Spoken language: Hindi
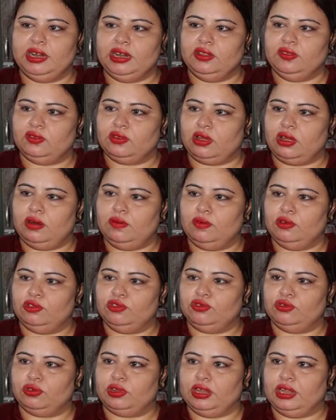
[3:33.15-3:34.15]
में डिजॉल्व हो
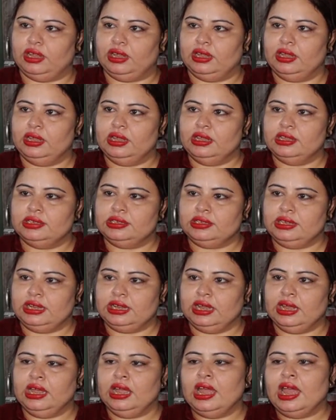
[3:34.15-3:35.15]
चुके हैं
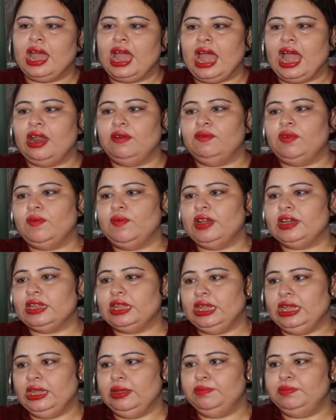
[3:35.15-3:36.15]
ठीक है एंड वी विल
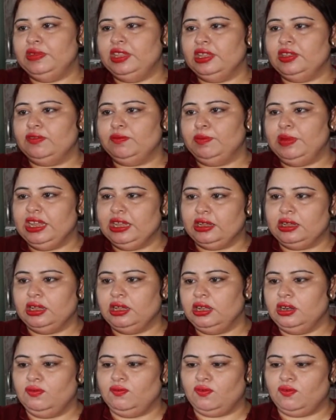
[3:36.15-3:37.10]
कीप दिस बीकर